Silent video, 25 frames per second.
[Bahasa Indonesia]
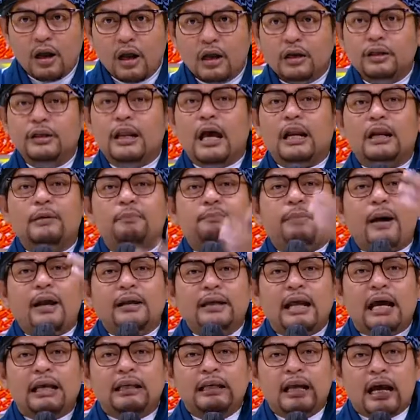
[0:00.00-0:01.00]

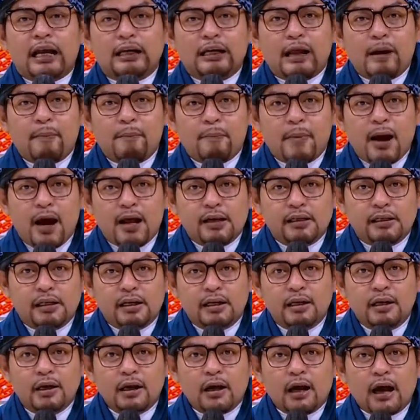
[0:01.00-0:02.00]
daripada yang
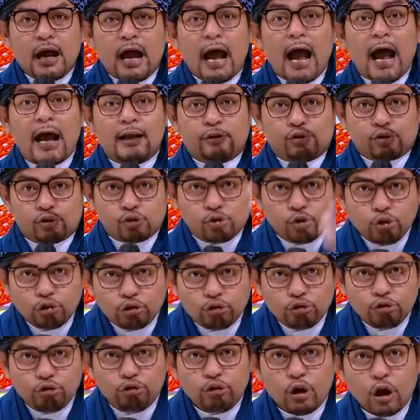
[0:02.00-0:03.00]
namanya hasut,
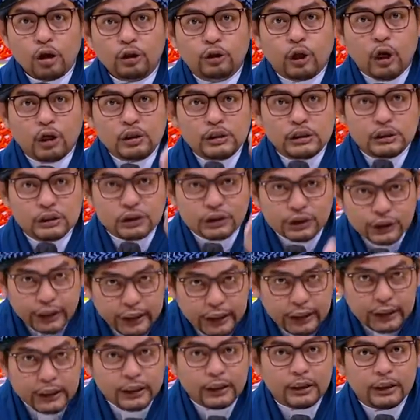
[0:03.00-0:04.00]

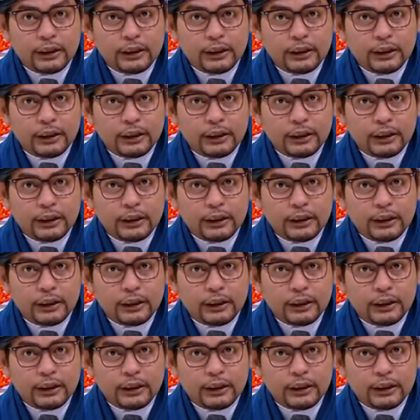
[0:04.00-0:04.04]
dengki